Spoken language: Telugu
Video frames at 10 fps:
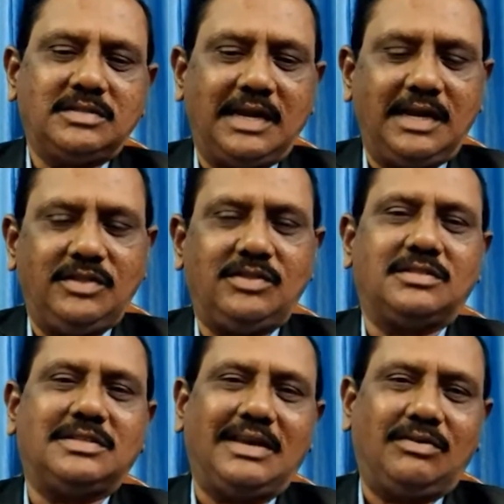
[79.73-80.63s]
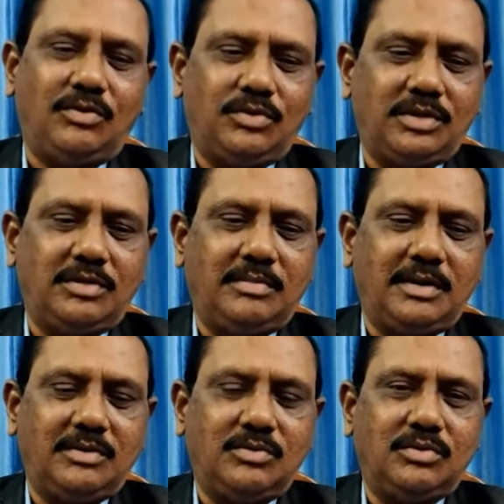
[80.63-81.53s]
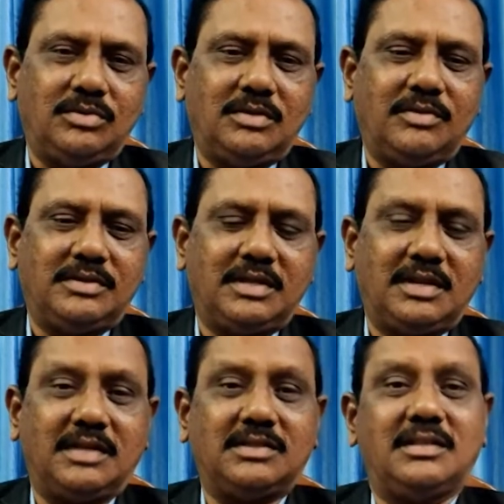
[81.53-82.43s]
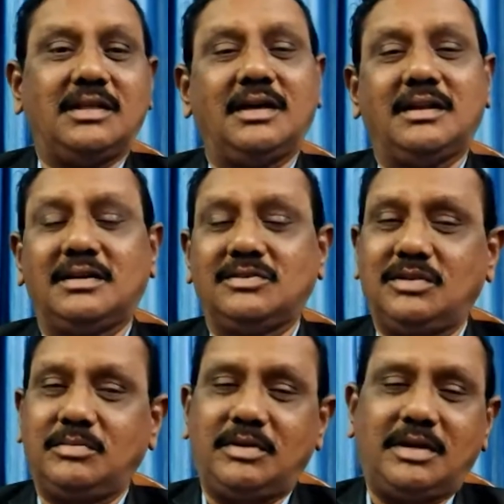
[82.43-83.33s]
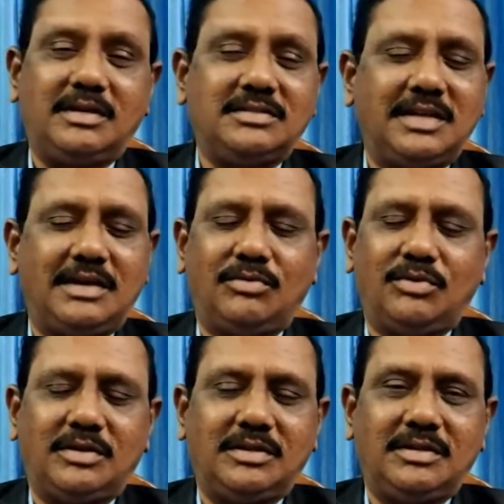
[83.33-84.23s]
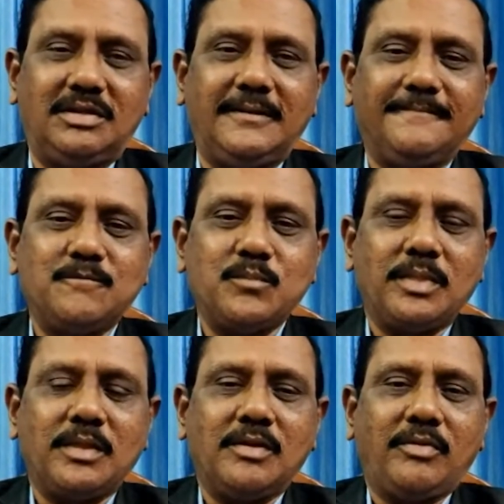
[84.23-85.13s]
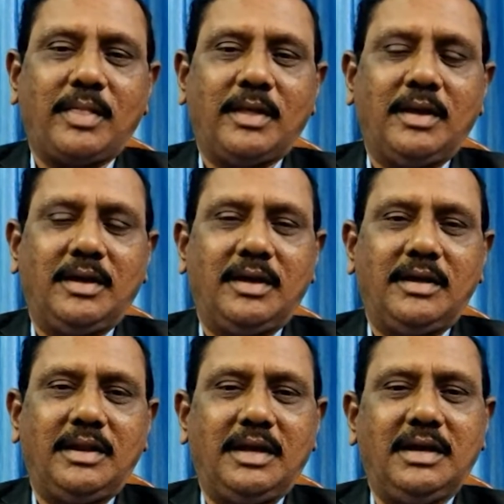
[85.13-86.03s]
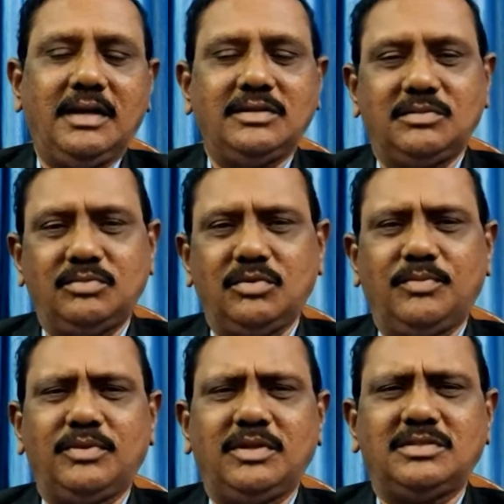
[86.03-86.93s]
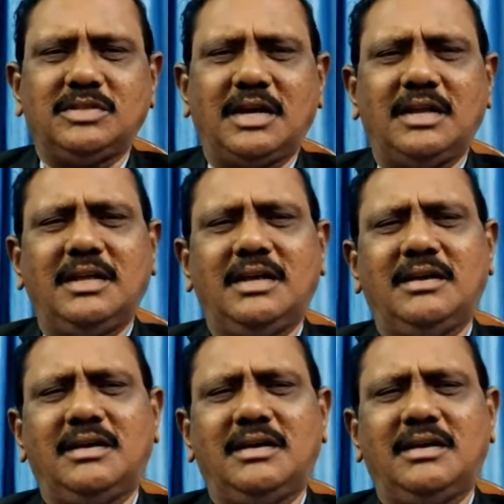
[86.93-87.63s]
సాహిత్య సేవ ఉన్నది మాకు తర్వాత రక్తదాన శిబిరాలు సేవ ఉన్నది ఆ ఇలాగా చెప్తూ పోతే చాలా